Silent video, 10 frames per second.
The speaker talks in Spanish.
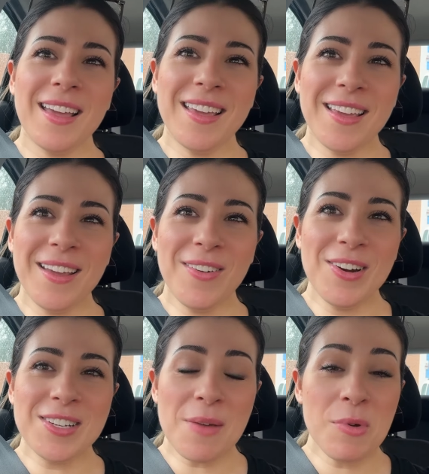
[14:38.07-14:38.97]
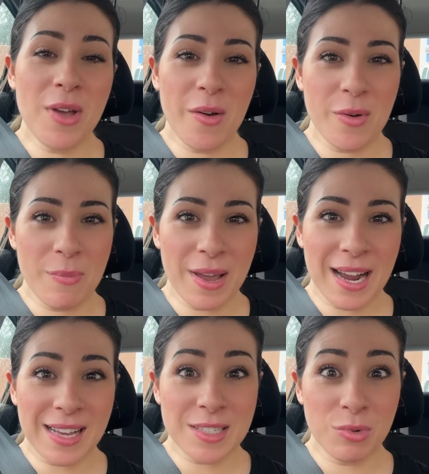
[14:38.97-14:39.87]
Y bueno, ya me voy a volver
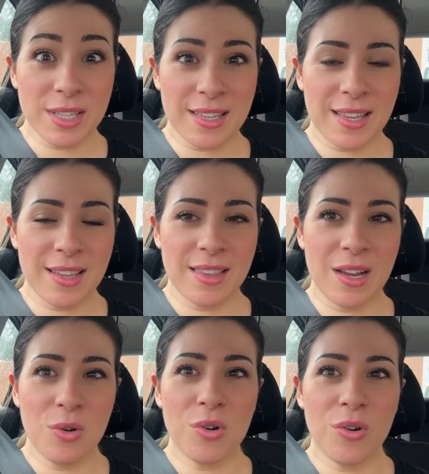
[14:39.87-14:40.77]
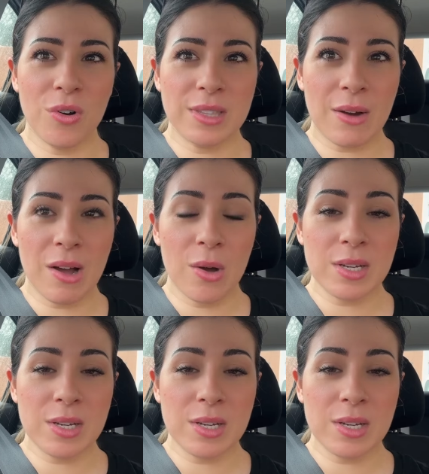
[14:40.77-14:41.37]
para casa porque esta tarde tengo trabajo,